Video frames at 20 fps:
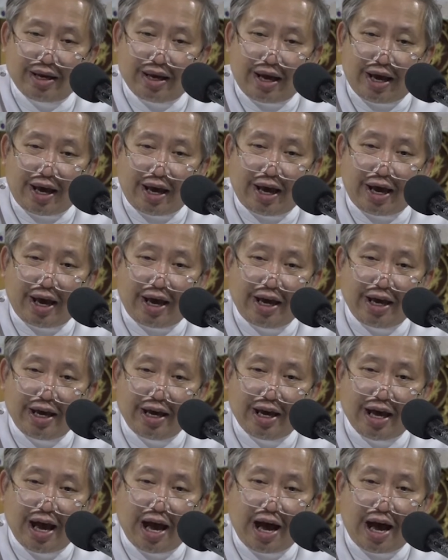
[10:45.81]
eh,
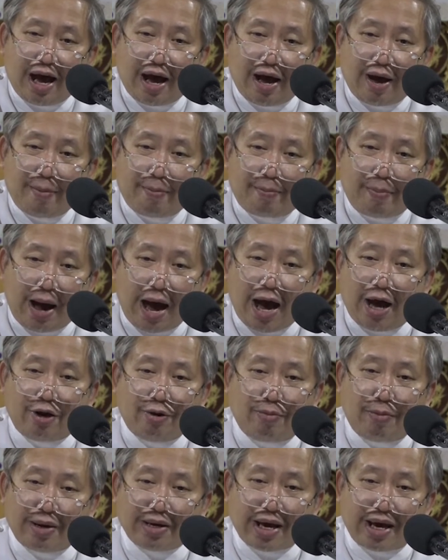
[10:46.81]
uh,
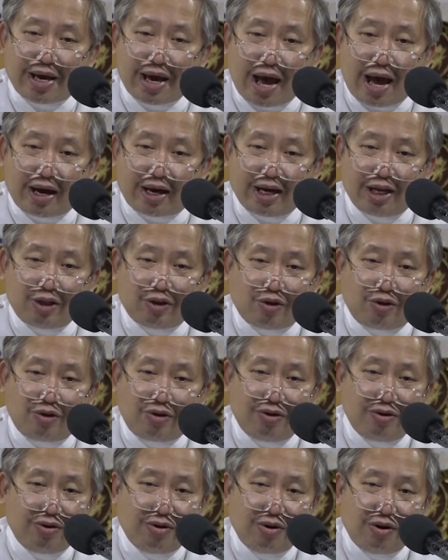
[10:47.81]
paano mangyayari
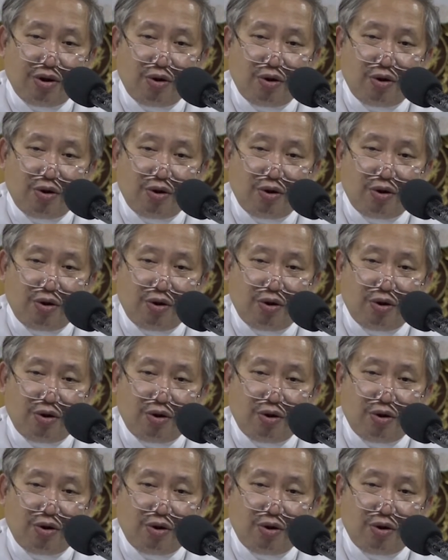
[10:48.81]
ito?